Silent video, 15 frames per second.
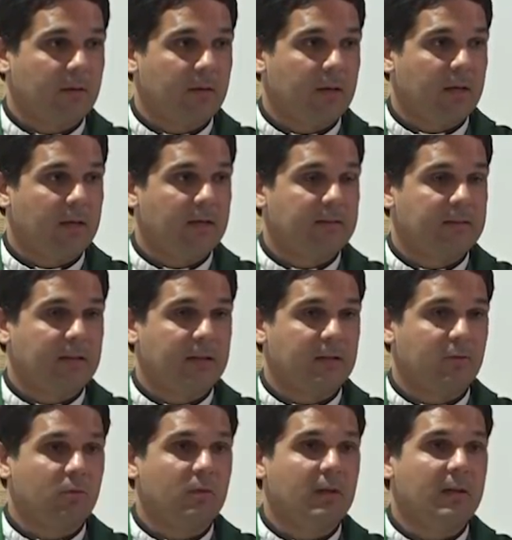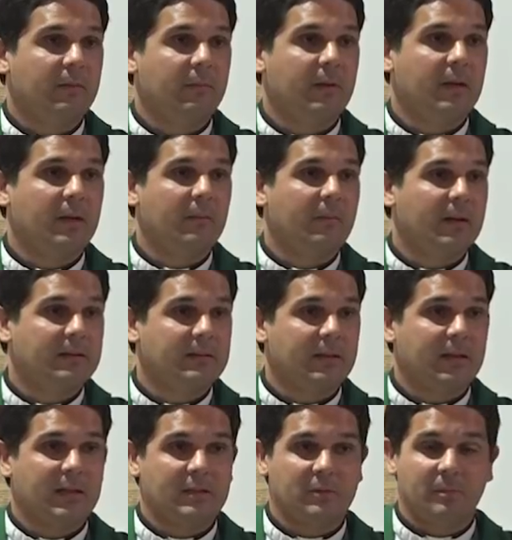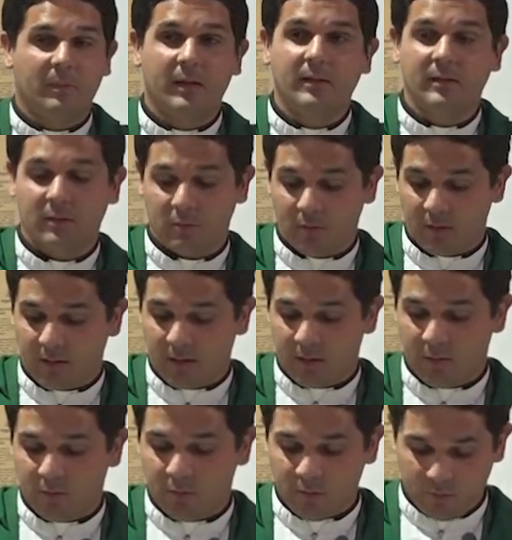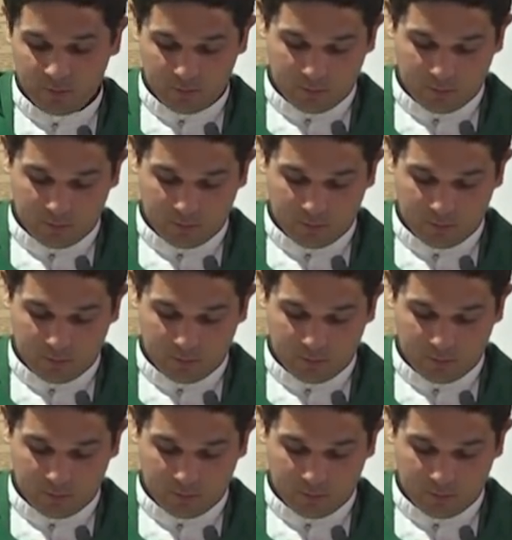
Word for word: En esta lectura viene más explícito aquello